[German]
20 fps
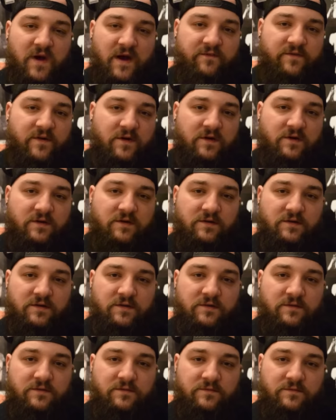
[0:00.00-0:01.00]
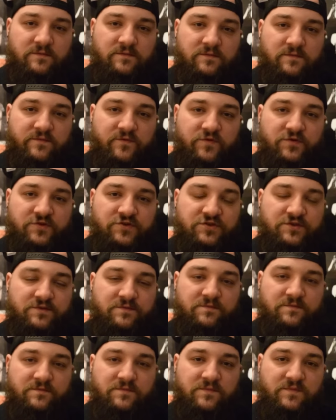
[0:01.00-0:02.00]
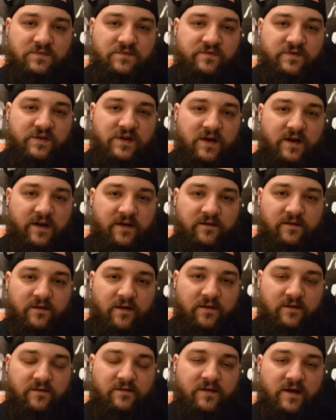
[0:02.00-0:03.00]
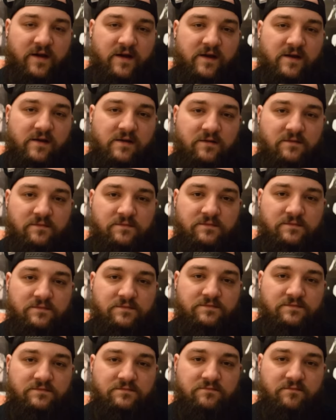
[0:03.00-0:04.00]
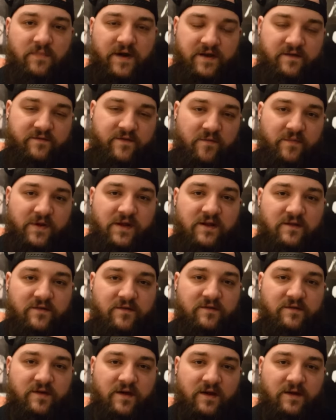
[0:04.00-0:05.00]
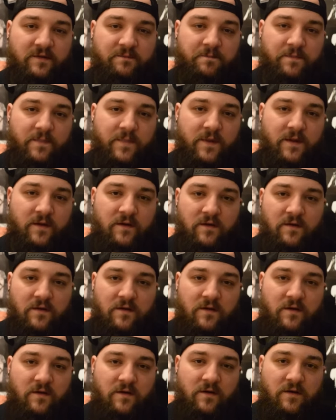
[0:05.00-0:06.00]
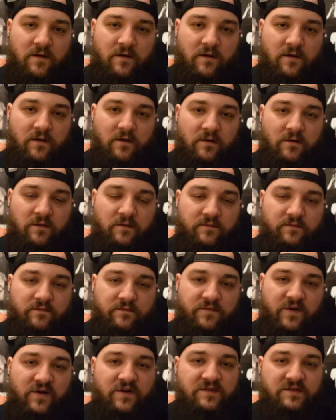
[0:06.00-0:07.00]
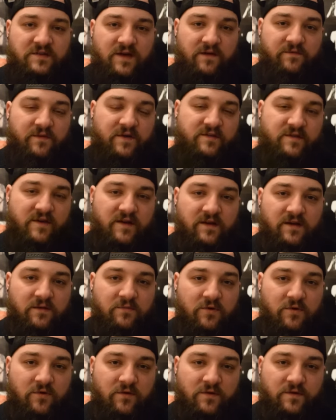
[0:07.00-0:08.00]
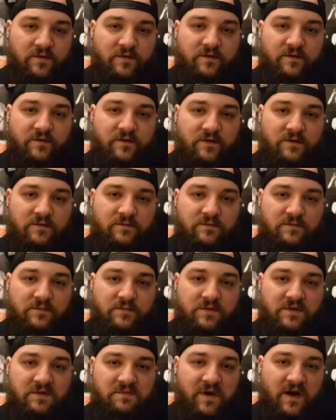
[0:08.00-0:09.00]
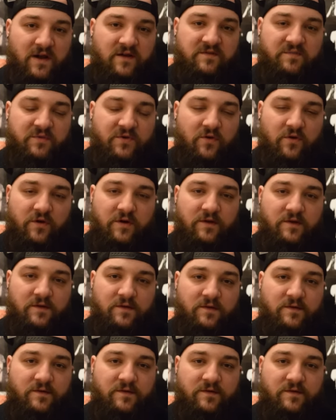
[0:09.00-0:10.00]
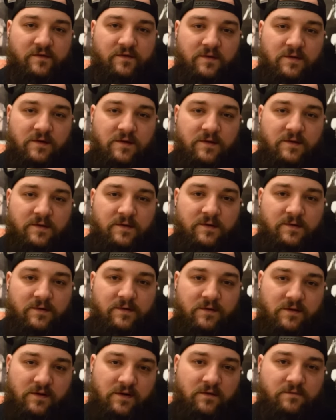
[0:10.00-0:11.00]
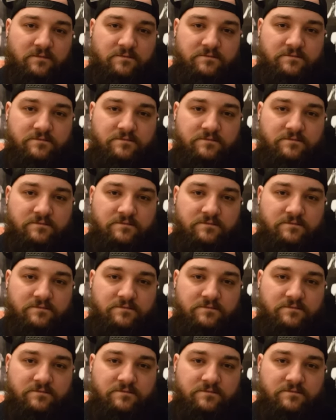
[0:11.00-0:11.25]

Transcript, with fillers: mir einfach äh, wünschen, wieder ein, ein, Teil meiner Familie zu sein, ähm, weil ich die einfach sehr liebe und ähm, die mir alles bedeuten und ja.